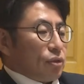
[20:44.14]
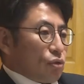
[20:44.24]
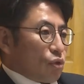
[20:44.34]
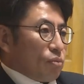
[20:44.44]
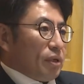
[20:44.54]

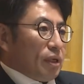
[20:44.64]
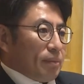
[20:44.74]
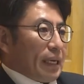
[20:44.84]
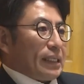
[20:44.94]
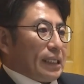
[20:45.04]
저도 고민을
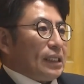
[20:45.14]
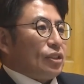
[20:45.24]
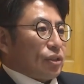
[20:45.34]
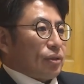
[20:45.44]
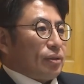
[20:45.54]
많이
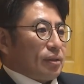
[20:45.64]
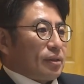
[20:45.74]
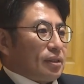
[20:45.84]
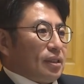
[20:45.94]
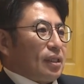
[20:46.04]
했죠.
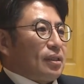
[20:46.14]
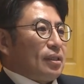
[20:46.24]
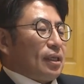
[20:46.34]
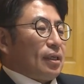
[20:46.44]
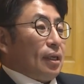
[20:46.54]
그렇죠. 고민을
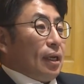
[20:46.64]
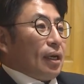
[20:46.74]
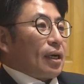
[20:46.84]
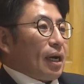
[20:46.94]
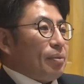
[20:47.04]
했을
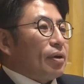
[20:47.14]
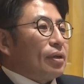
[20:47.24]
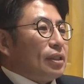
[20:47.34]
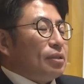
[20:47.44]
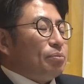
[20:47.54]
때
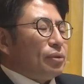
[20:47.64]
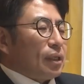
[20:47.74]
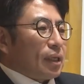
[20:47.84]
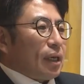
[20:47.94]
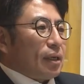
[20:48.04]
가볍게
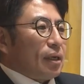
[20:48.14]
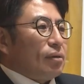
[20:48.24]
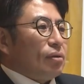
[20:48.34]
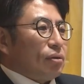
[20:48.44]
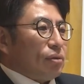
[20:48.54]
심플하게
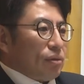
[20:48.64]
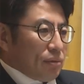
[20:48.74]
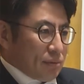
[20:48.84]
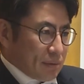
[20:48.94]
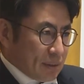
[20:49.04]
얘기한
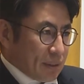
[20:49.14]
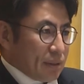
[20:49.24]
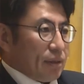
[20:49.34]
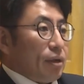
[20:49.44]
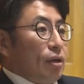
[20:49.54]
거고, 네.
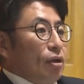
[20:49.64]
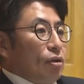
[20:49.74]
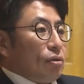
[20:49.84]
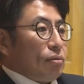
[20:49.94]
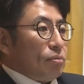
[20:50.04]

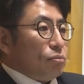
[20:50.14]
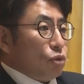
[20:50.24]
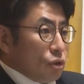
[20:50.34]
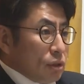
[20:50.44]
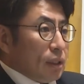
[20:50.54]

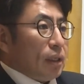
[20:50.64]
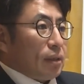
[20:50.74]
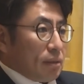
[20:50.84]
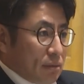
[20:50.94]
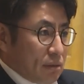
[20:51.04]

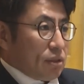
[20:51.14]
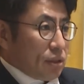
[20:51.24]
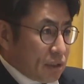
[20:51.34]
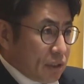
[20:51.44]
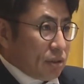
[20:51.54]
뭔가
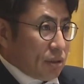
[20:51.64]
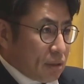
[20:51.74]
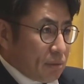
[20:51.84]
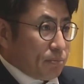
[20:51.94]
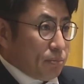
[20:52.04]
정치
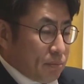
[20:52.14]
철학을